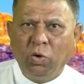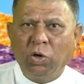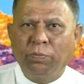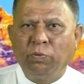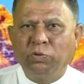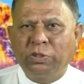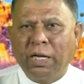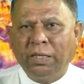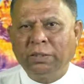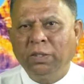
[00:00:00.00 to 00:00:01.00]
और
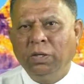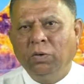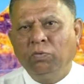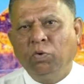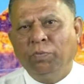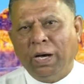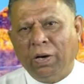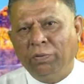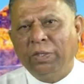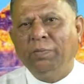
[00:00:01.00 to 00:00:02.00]
पुरुषार्थ वो
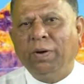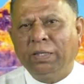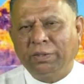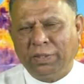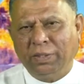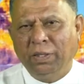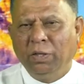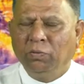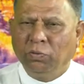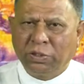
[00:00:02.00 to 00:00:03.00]
भाव की बात है
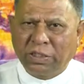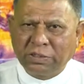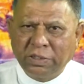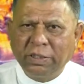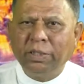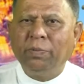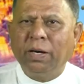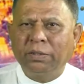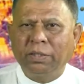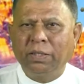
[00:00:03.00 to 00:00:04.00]
वो दृष्टि की
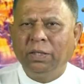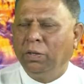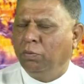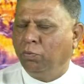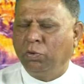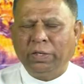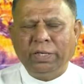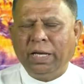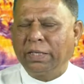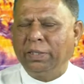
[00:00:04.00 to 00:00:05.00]
बात है वो
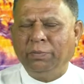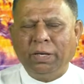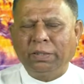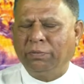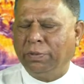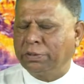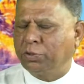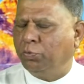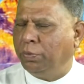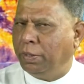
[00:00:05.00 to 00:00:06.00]
क्रिया की बात
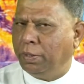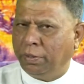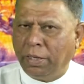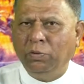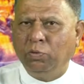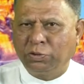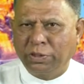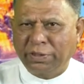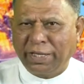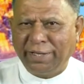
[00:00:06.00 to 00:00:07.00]
वास्तव में नहीं हो
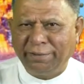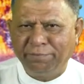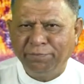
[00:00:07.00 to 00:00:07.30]
सकता है